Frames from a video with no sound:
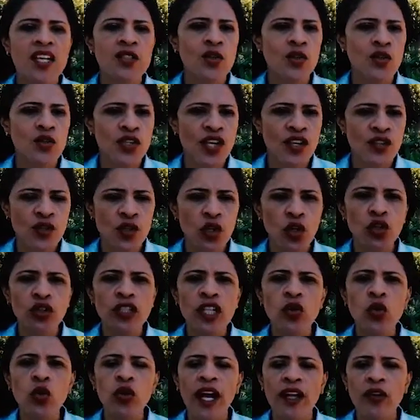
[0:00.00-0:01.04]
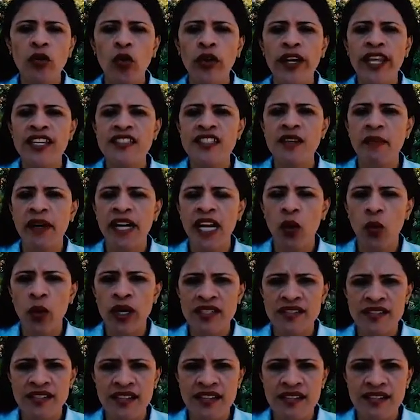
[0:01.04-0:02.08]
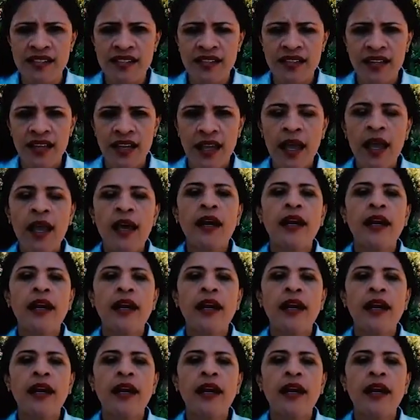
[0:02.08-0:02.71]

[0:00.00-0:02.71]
de la Asociación de Educadores Veragüenses.